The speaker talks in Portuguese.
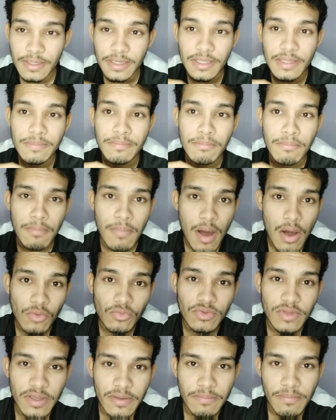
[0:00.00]
e
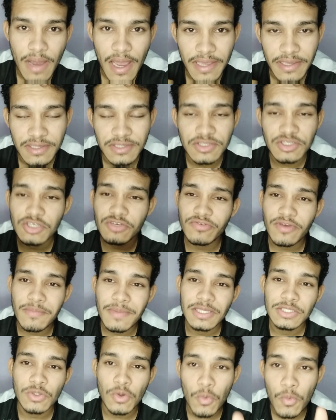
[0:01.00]
mountain bike. Se tiver
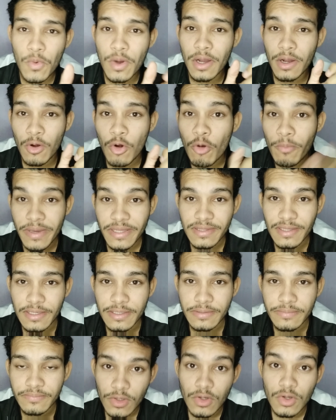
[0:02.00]
mais alguma, comenta aí.
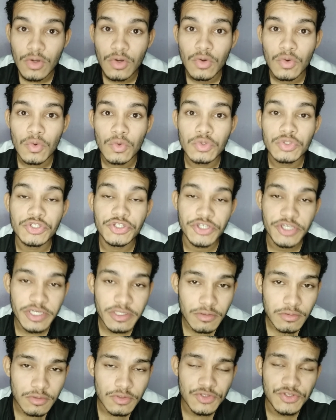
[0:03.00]
Os
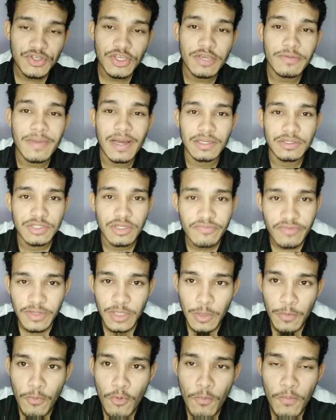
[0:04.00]
títulos que Matia
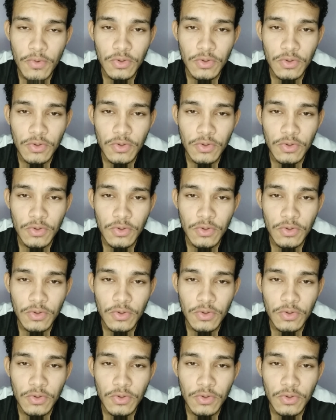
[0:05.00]
Vanderpool